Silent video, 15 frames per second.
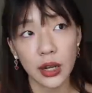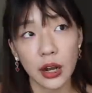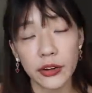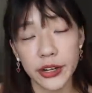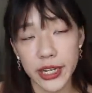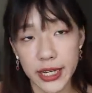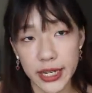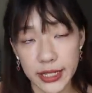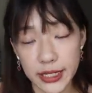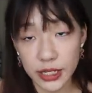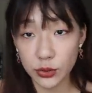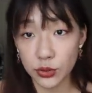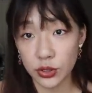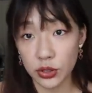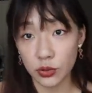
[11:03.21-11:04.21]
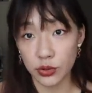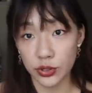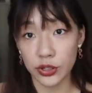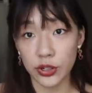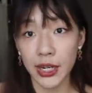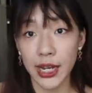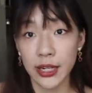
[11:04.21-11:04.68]
高一一进去我
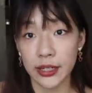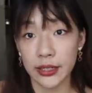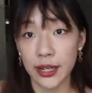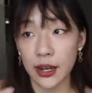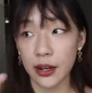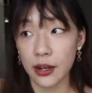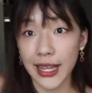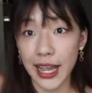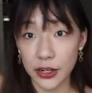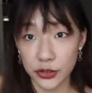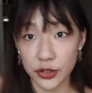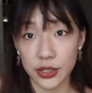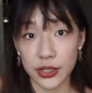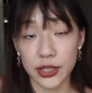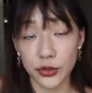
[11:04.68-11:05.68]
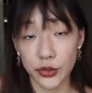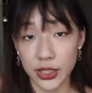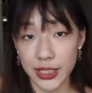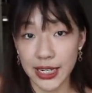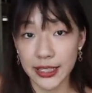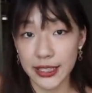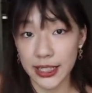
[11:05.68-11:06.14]
就看得到大学的学
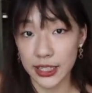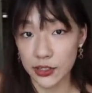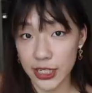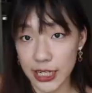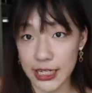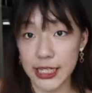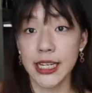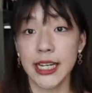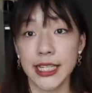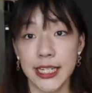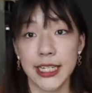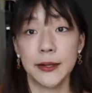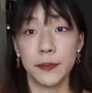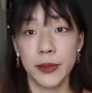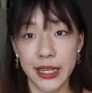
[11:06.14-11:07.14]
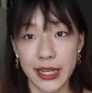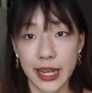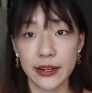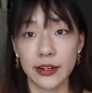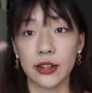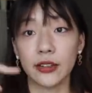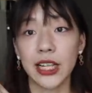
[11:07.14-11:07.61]
长姐，就是一届一届的毕
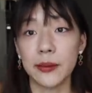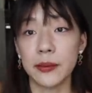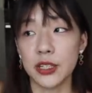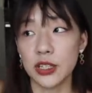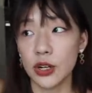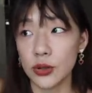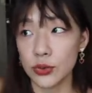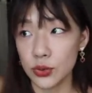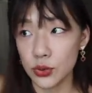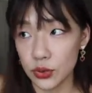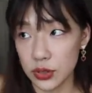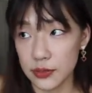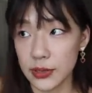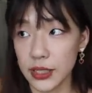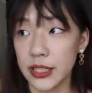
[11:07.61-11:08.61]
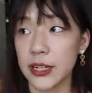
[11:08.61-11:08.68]
业，然后 他们之后做什么？